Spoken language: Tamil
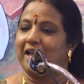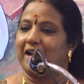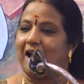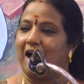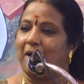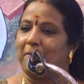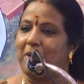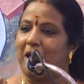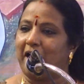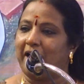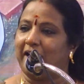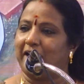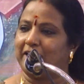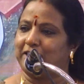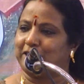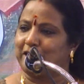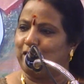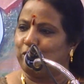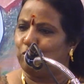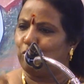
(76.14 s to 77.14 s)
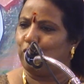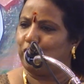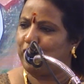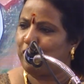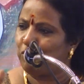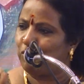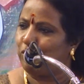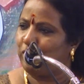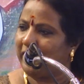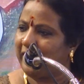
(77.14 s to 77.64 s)
ராமாயணத்தில் ஊறி
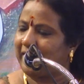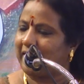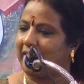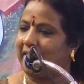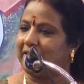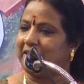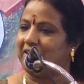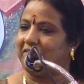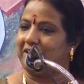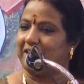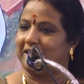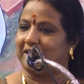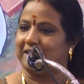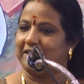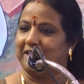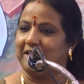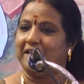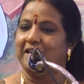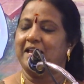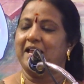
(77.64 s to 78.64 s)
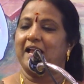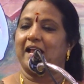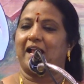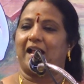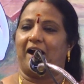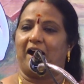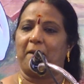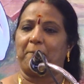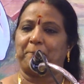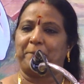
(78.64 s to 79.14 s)
ஊறி கிடந்தவருக்கு
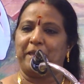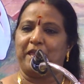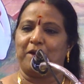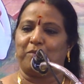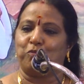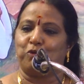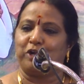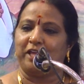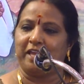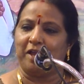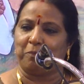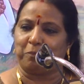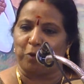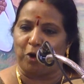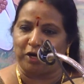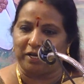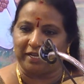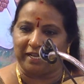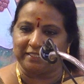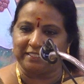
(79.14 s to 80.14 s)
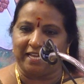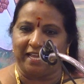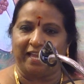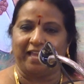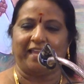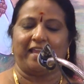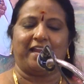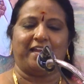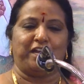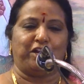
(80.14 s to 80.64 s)
காப்பியம் முடிய போகிறதே
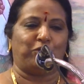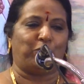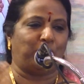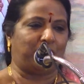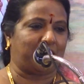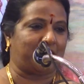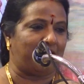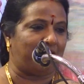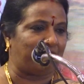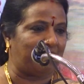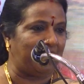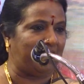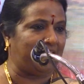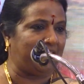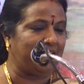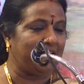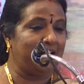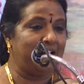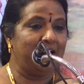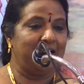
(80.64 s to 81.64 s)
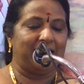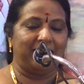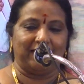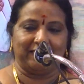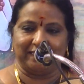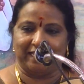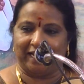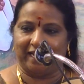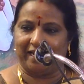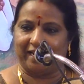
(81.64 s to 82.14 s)
என்று ஒரு கவலை
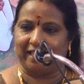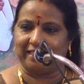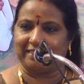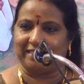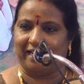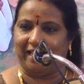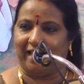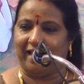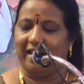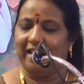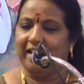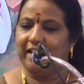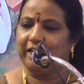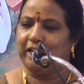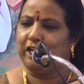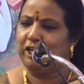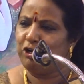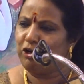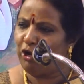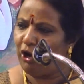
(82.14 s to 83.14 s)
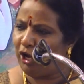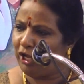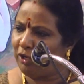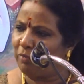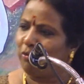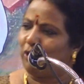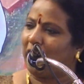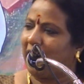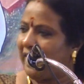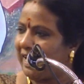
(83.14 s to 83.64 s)
இந்த இடத்துல இன்னொரு
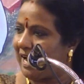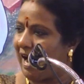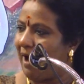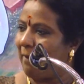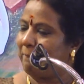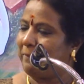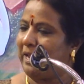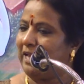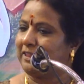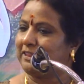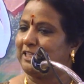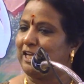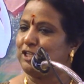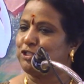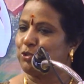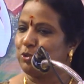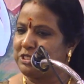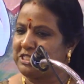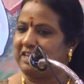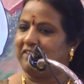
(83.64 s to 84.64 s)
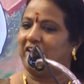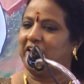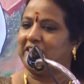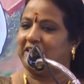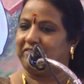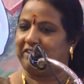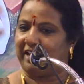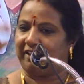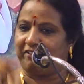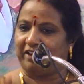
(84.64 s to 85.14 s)
முறை காப்பியத்தை சுற்றி
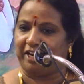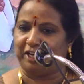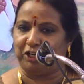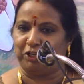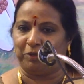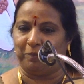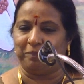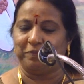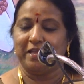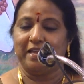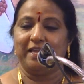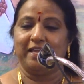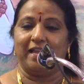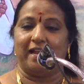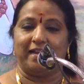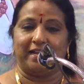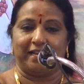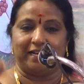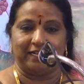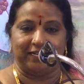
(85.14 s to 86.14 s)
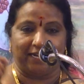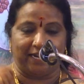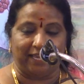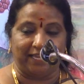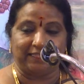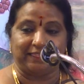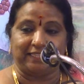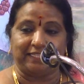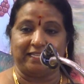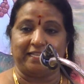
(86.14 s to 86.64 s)
வந்து விட வேண்டும் என்று
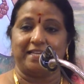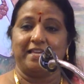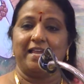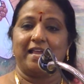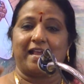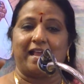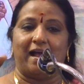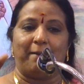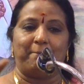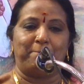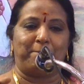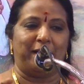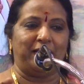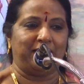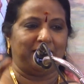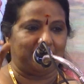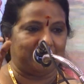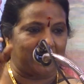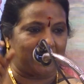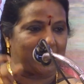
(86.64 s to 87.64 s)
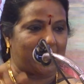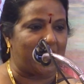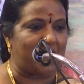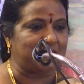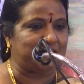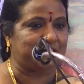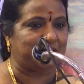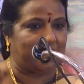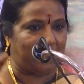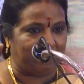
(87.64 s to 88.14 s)
நினைத்து கம்பன் இந்த
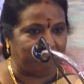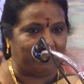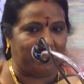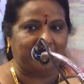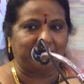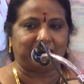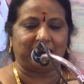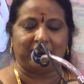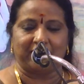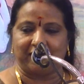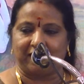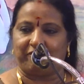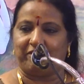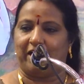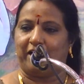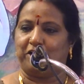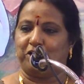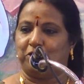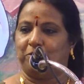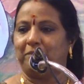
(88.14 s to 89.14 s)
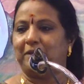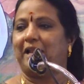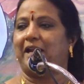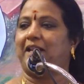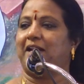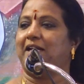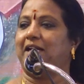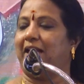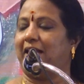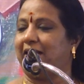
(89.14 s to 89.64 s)
காட்சியை வைத்திருக்க வேண்டும்
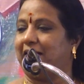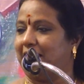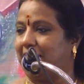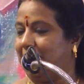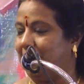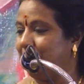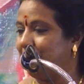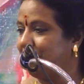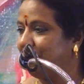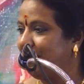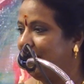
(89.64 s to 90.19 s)
என்று நினைக்கிறேன்